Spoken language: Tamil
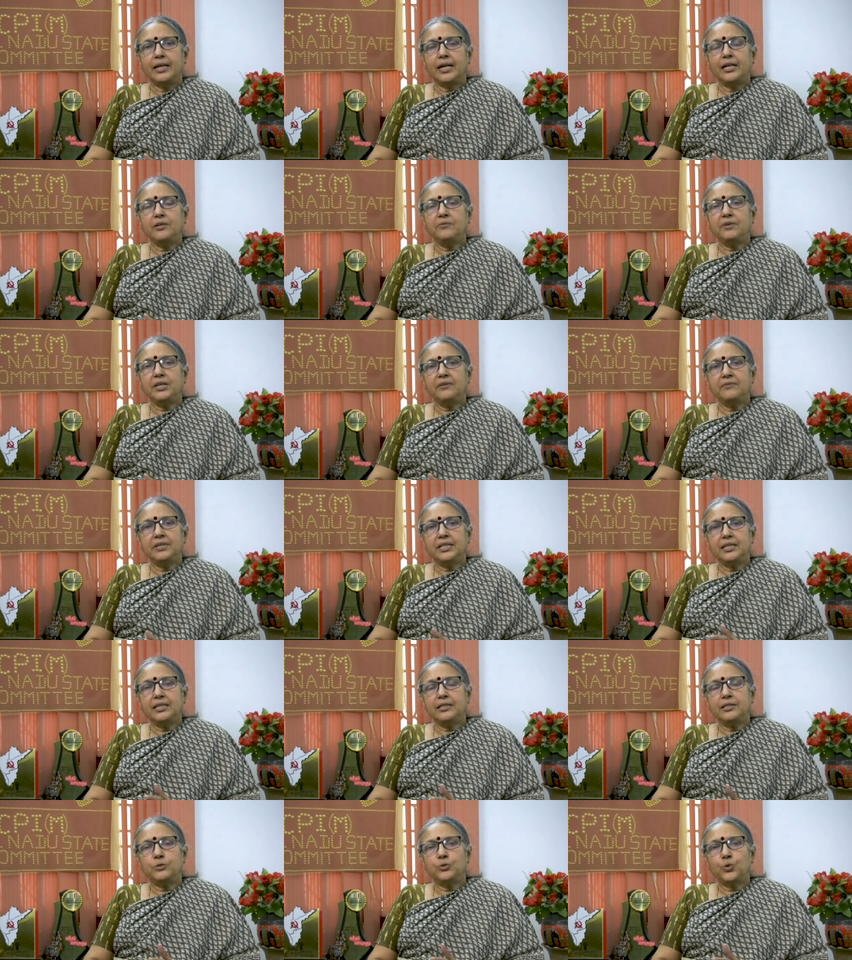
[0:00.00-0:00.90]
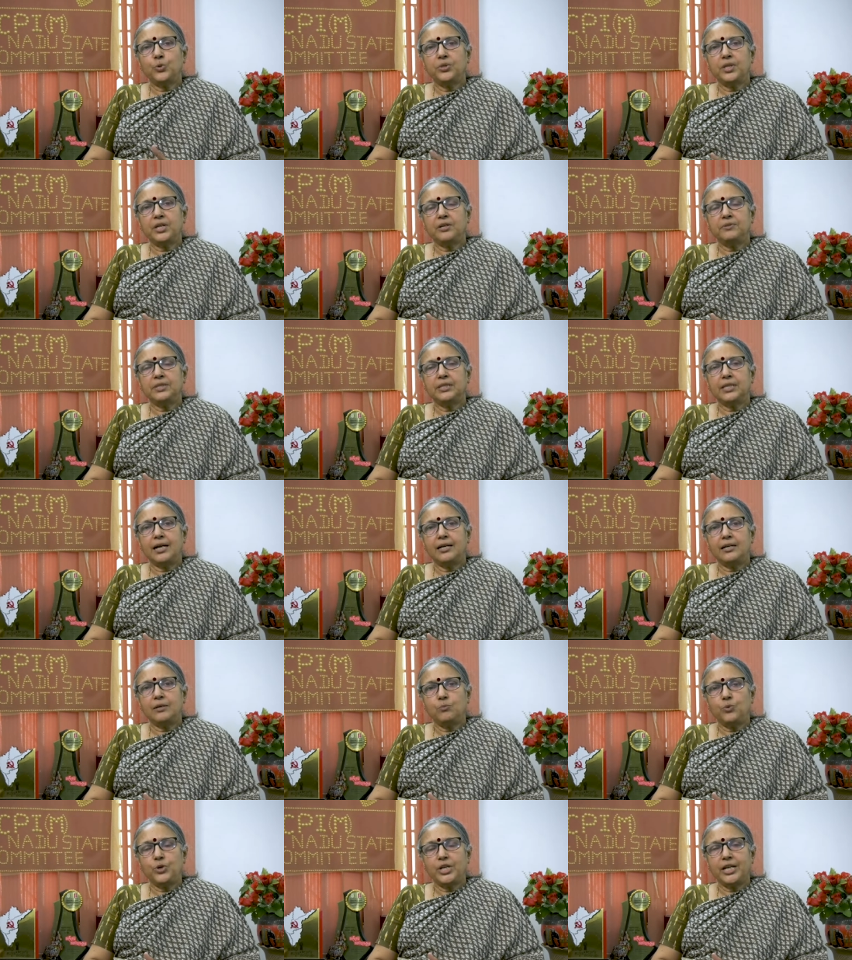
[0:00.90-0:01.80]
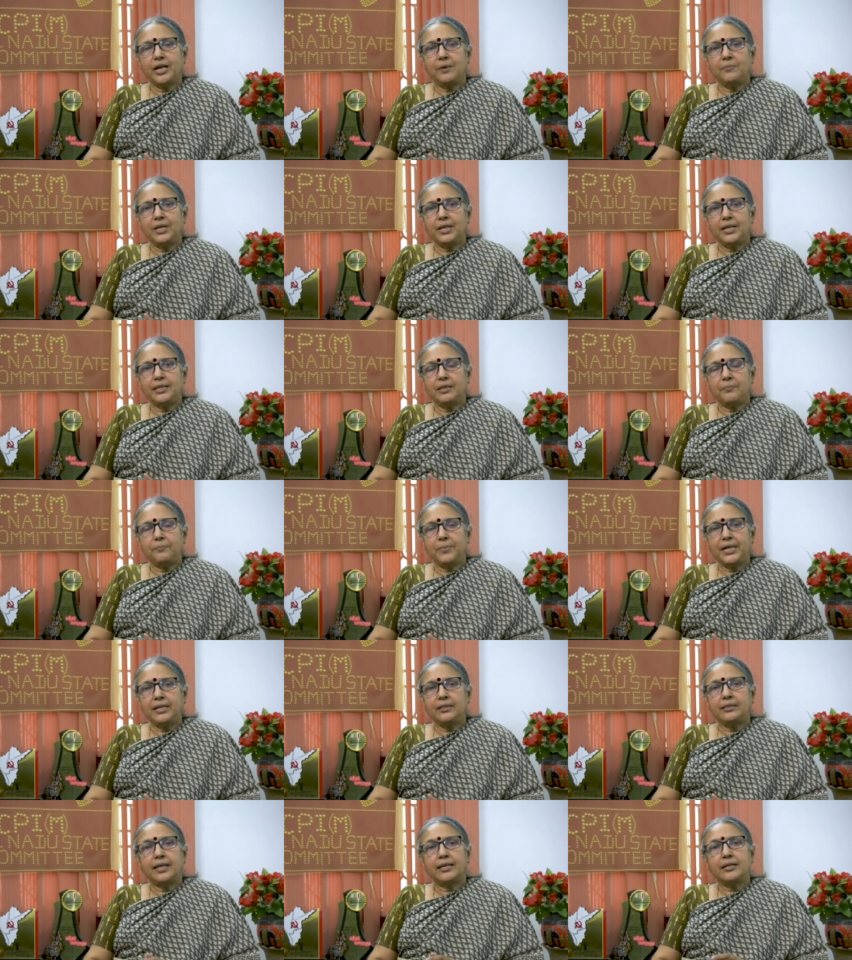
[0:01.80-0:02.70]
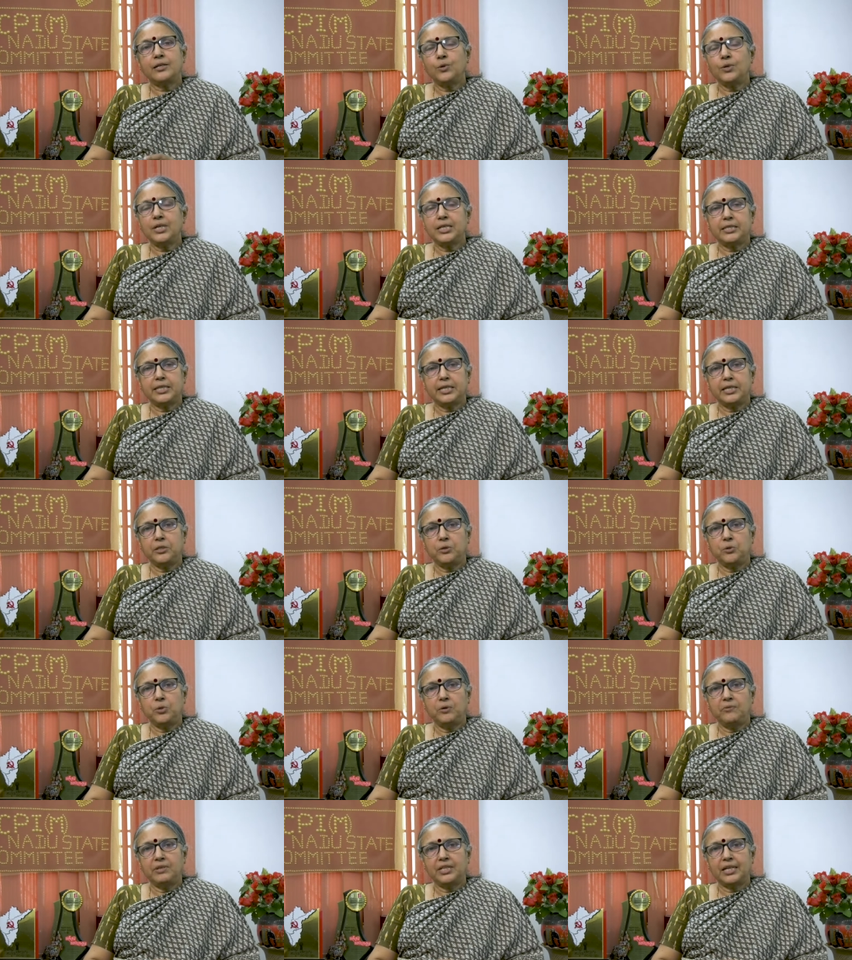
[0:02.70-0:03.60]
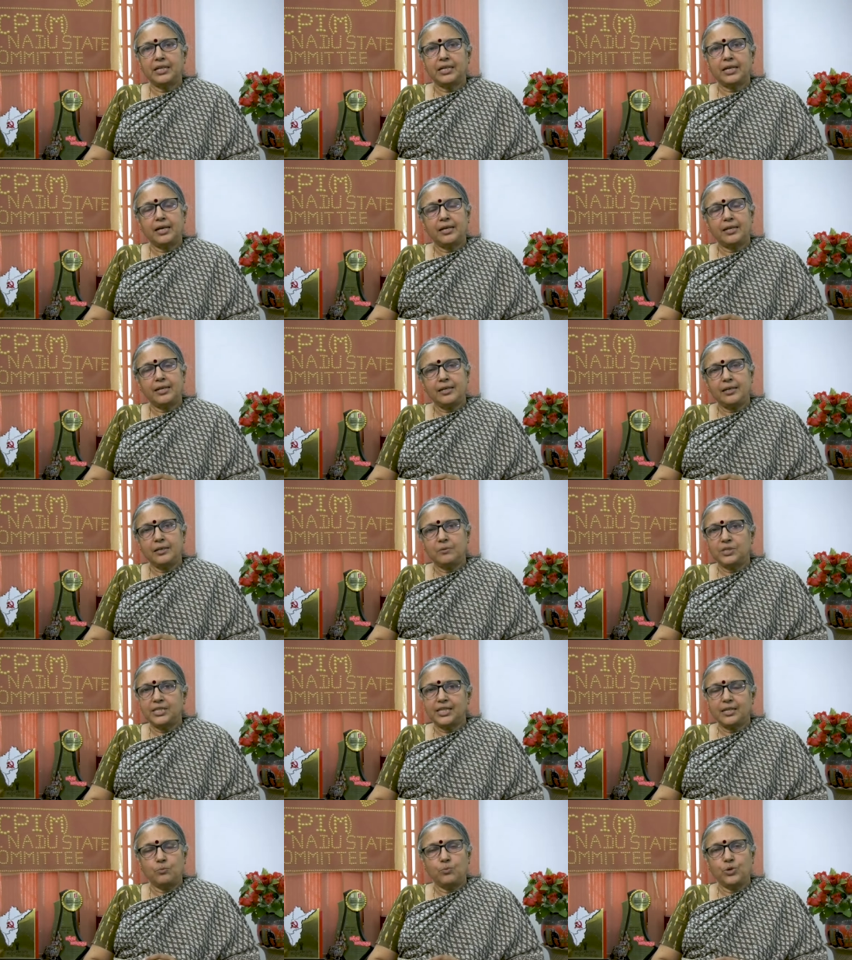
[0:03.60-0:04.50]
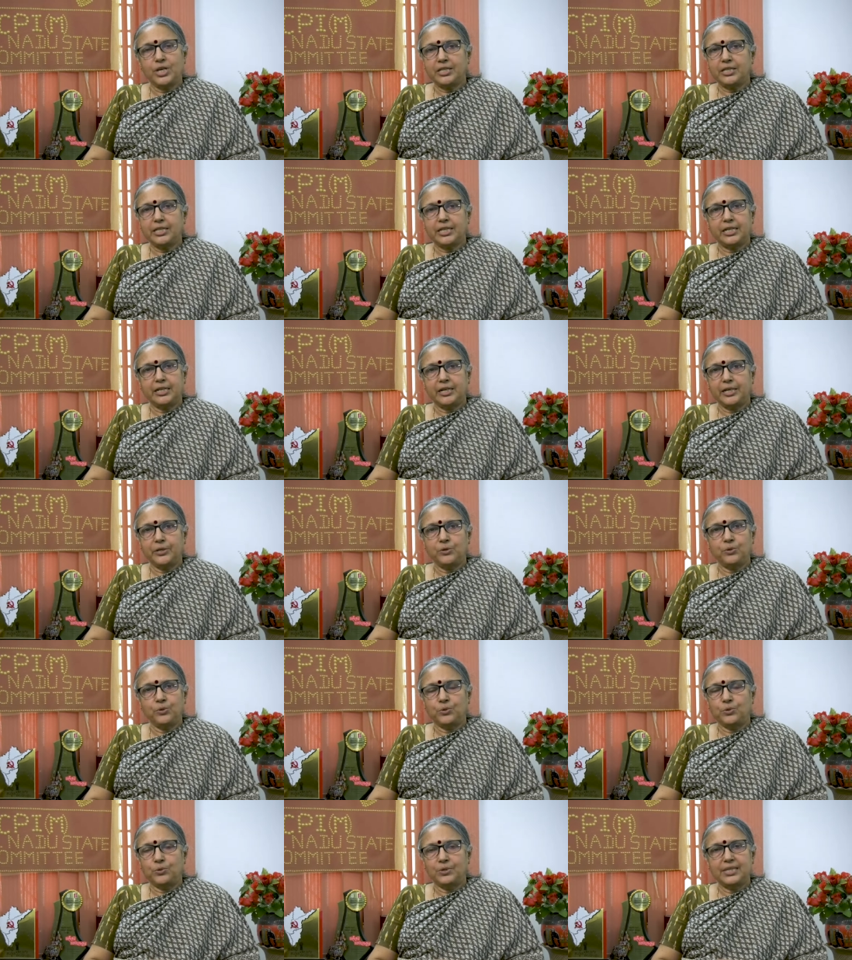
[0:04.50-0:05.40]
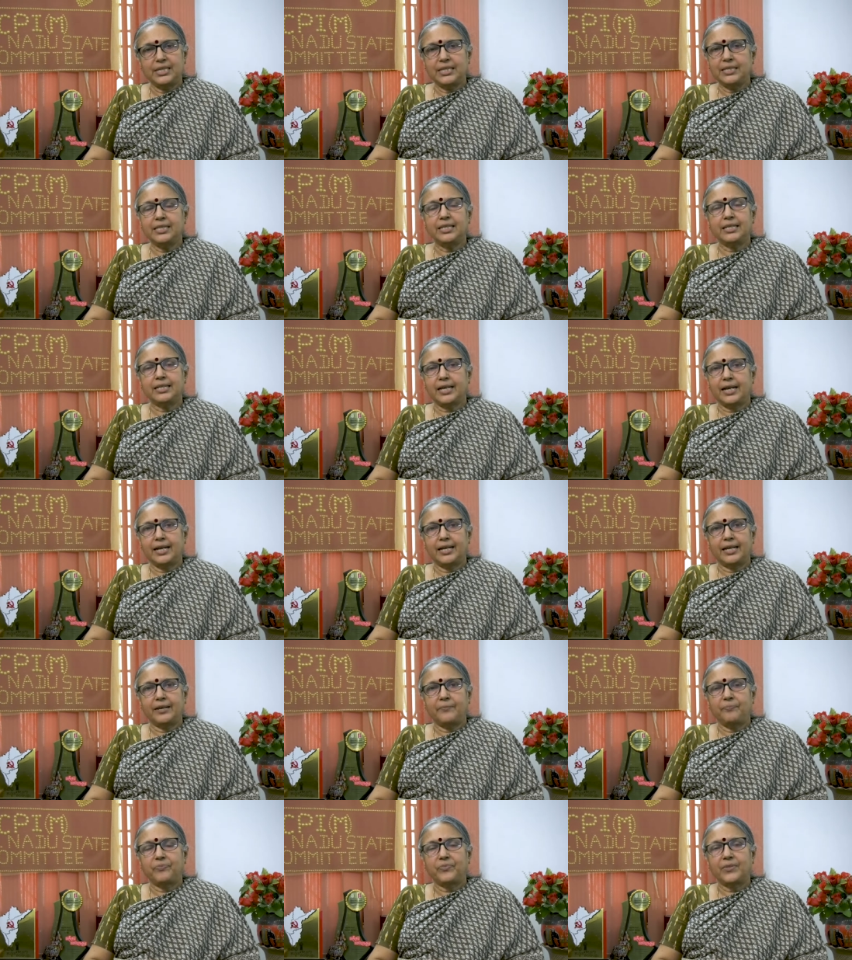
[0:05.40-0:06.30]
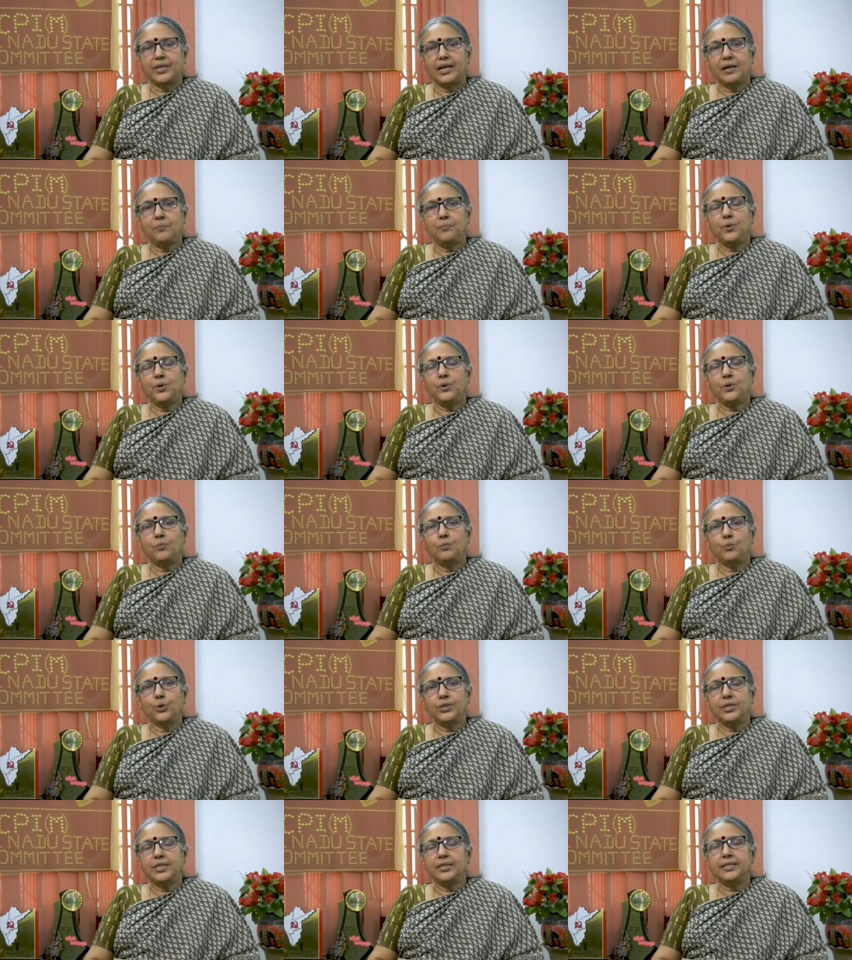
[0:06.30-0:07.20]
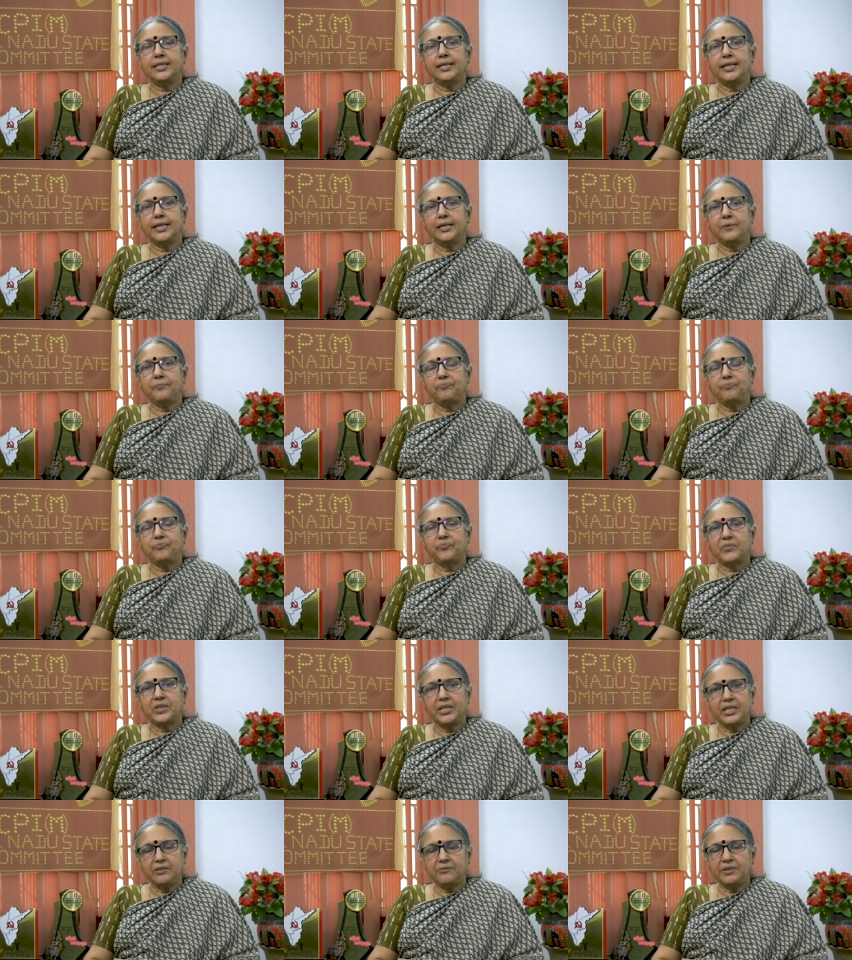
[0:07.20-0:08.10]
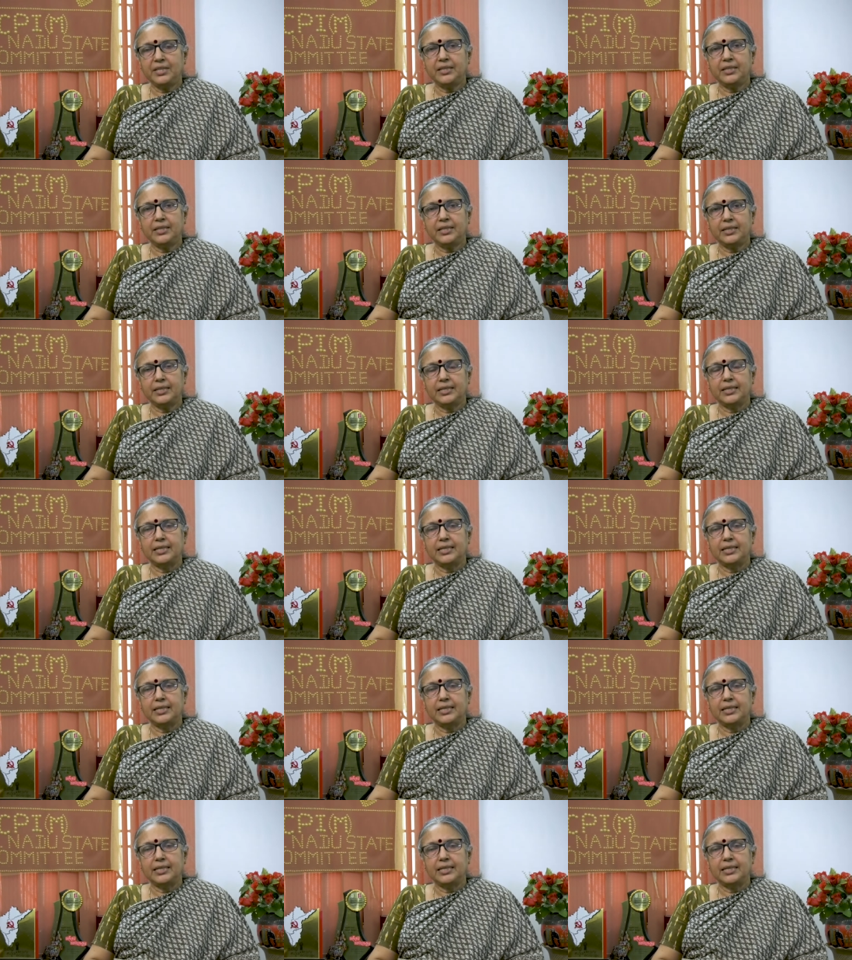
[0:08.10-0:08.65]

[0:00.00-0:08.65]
நடுவுல வந்து இந்த தொந்தரவு தாங்க முடியாமல் அந்த பெண் தற்கொலை செய்து கொள்வதற்கான சில முயற்சிகளையும் செஞ்சிருக்காங்க அப்போ மொத்தத்துல இது வந்து